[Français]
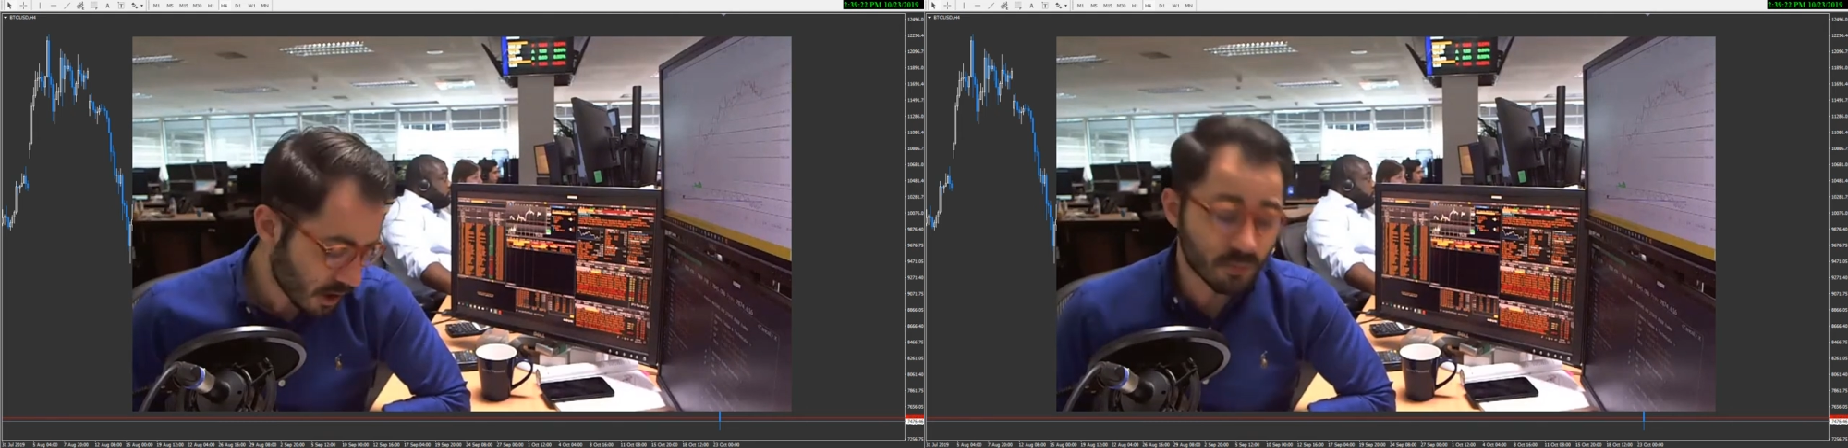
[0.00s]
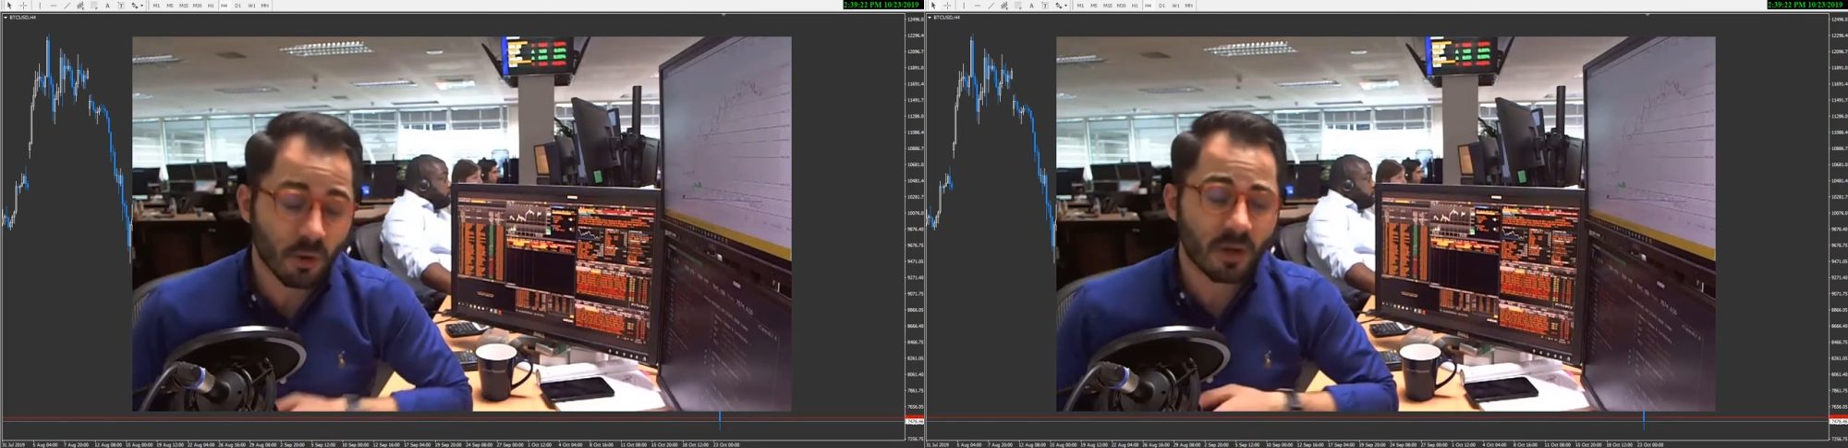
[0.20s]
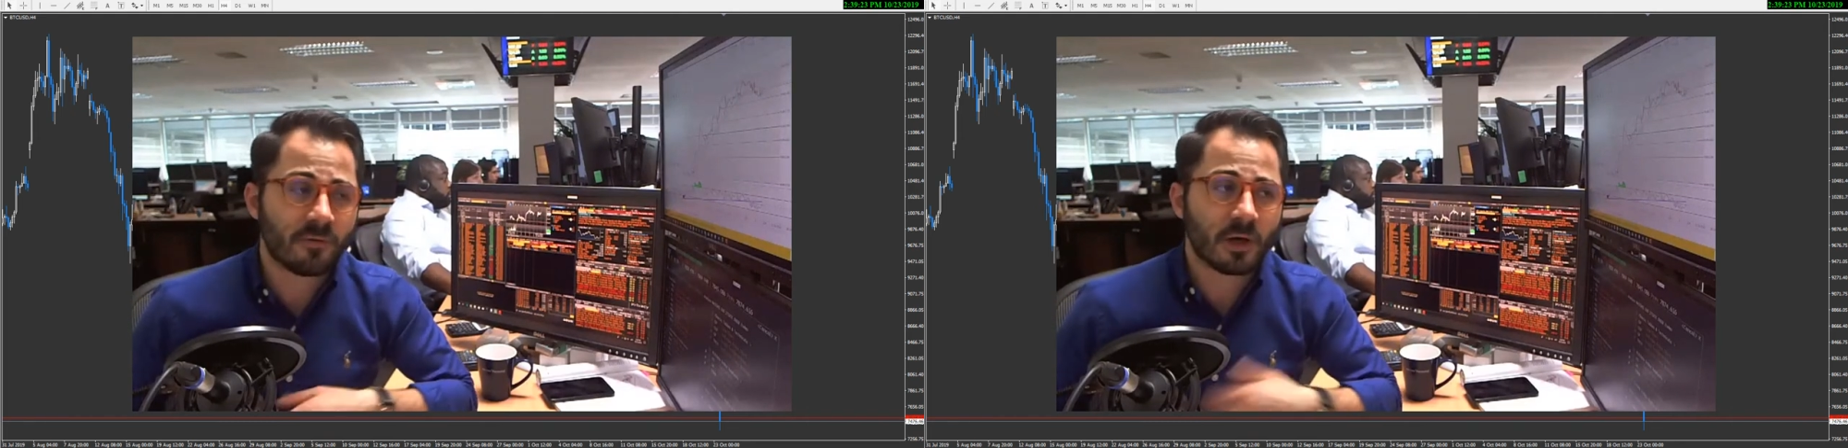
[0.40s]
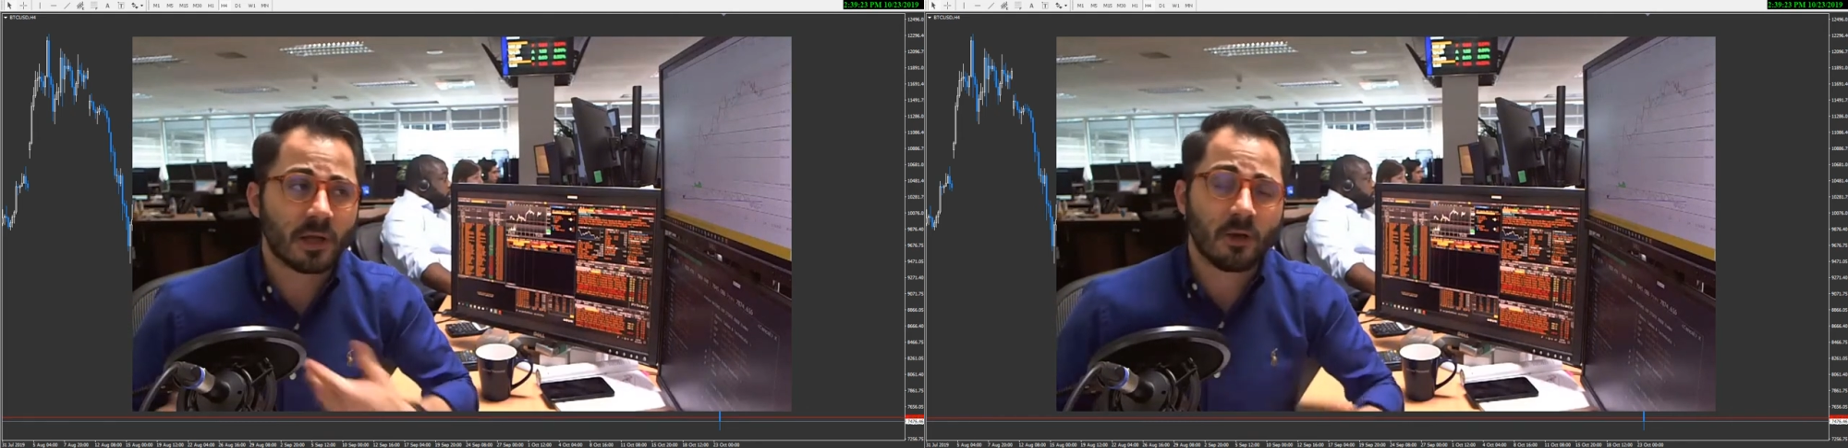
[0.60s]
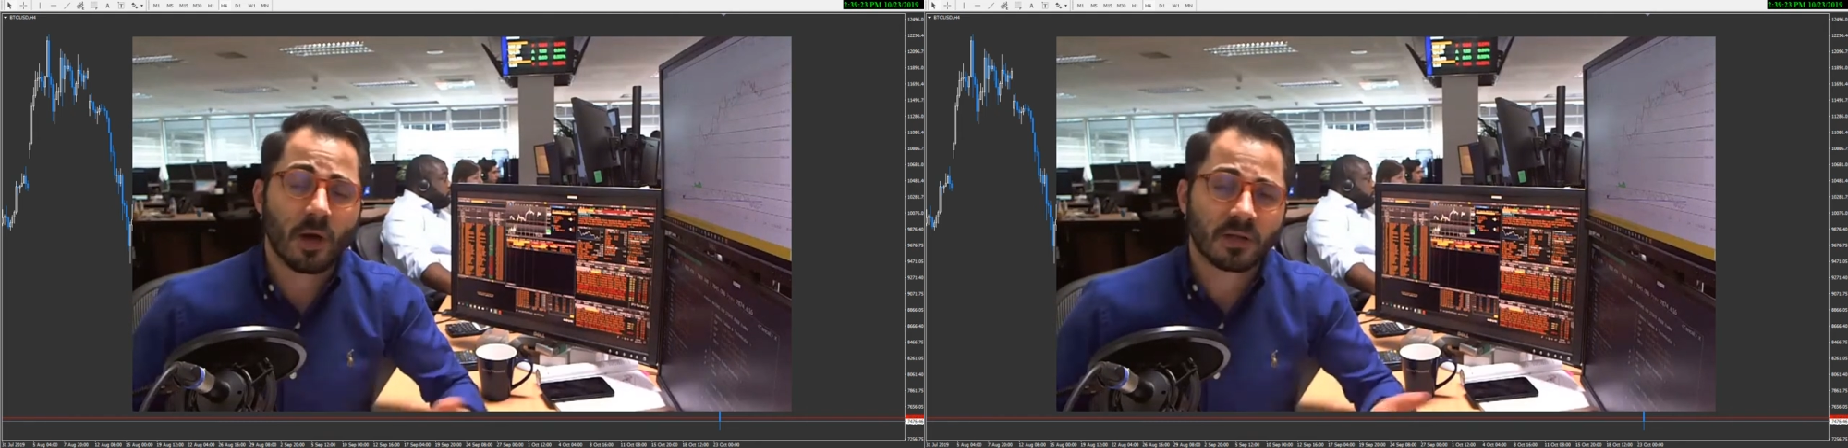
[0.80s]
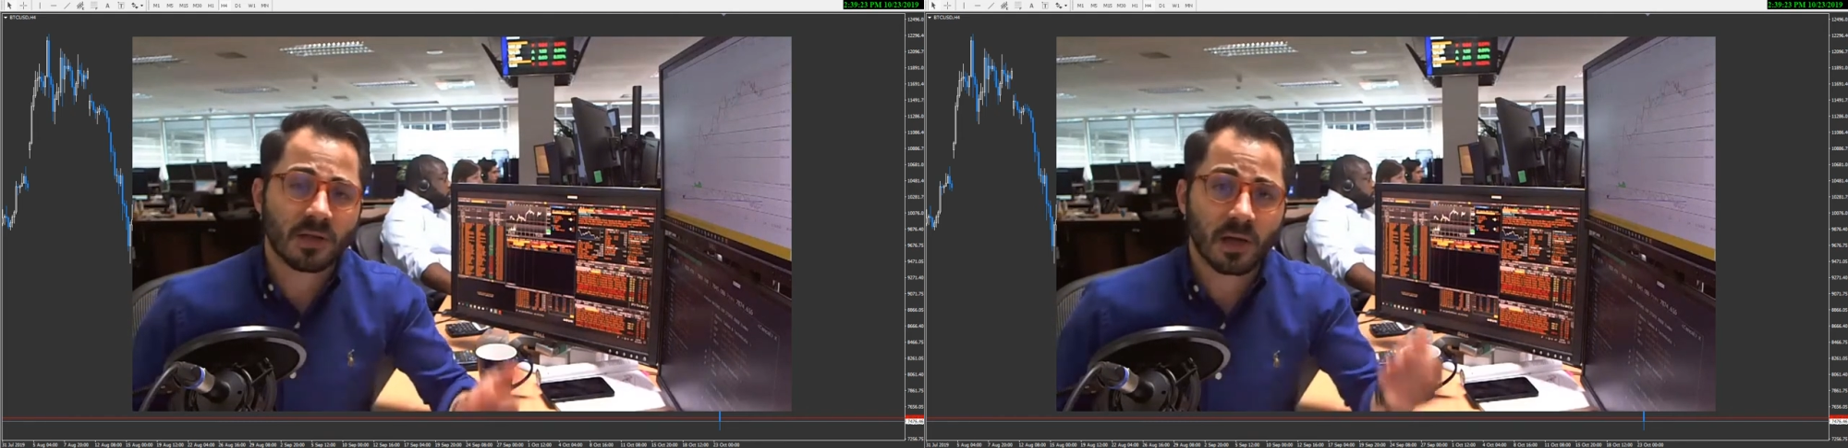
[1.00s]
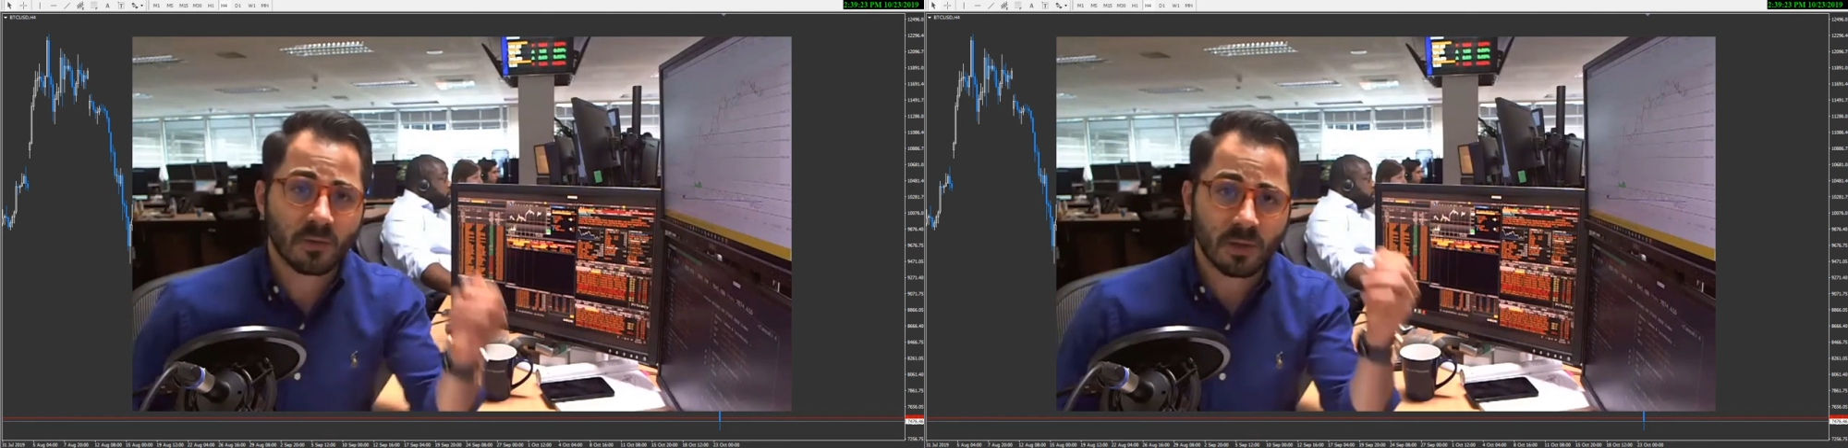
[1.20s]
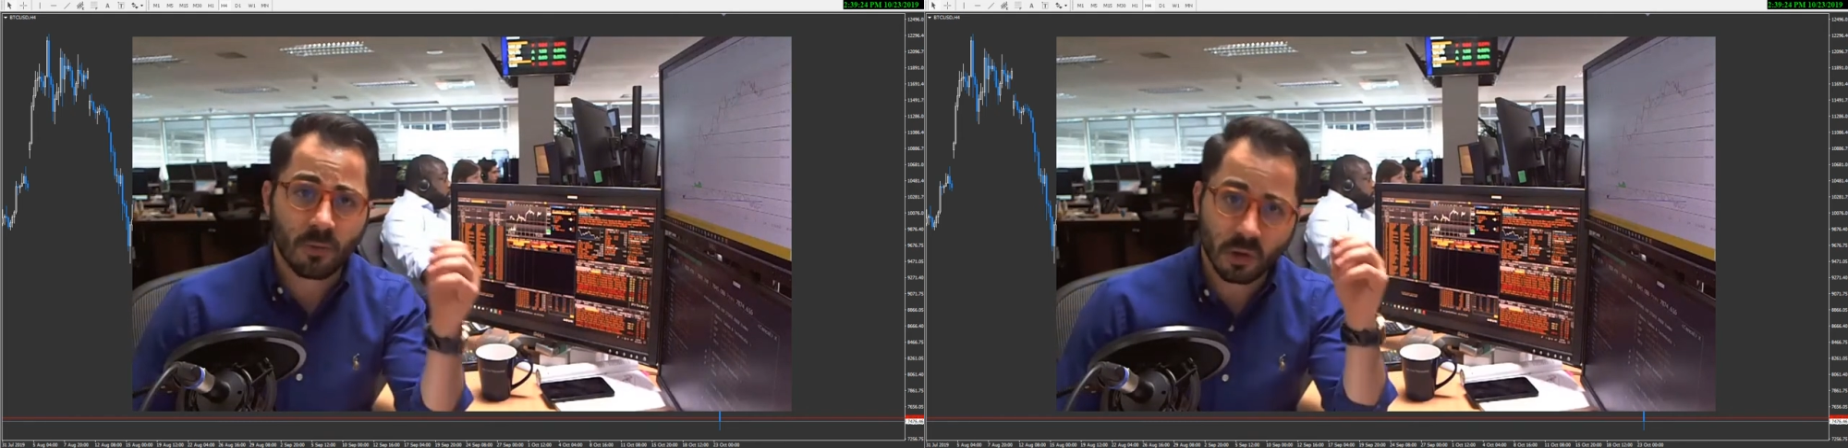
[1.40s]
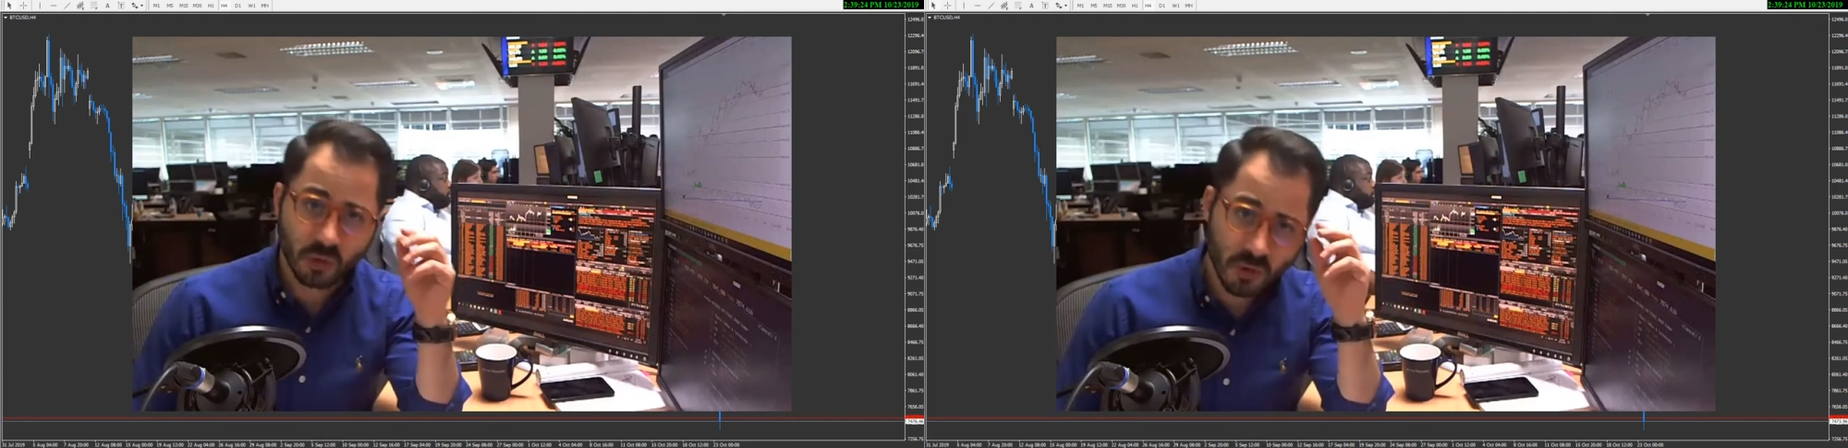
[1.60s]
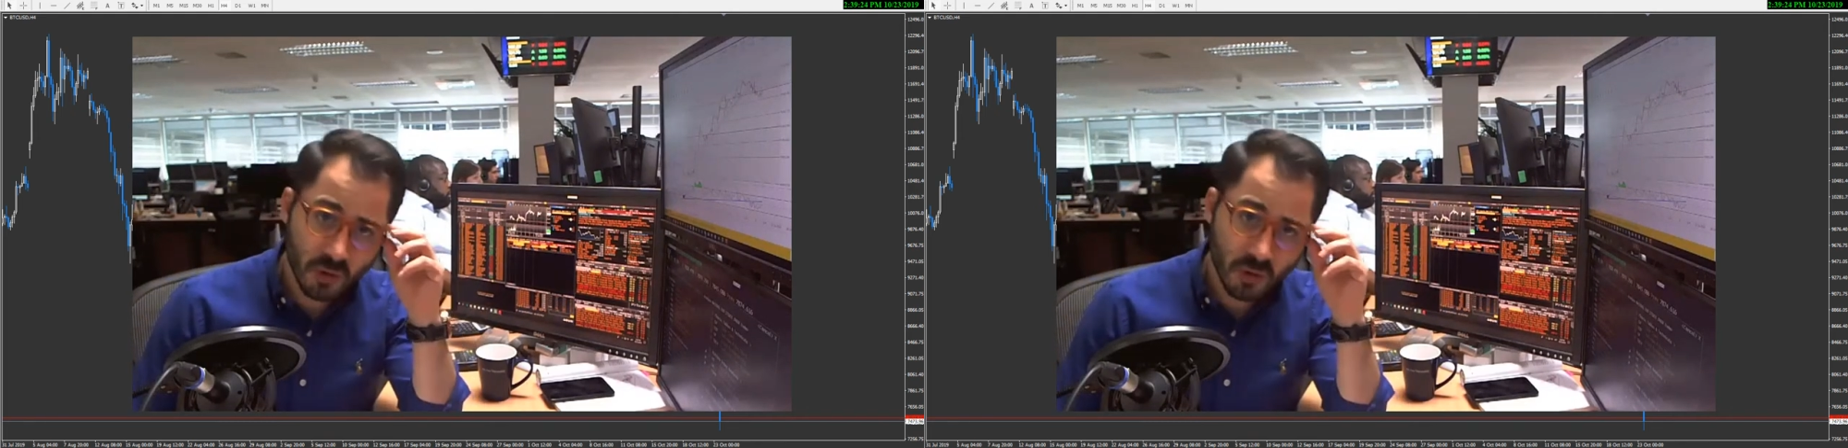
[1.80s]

qui pourrait faire d'ailleurs accélérer un petit peu les choses,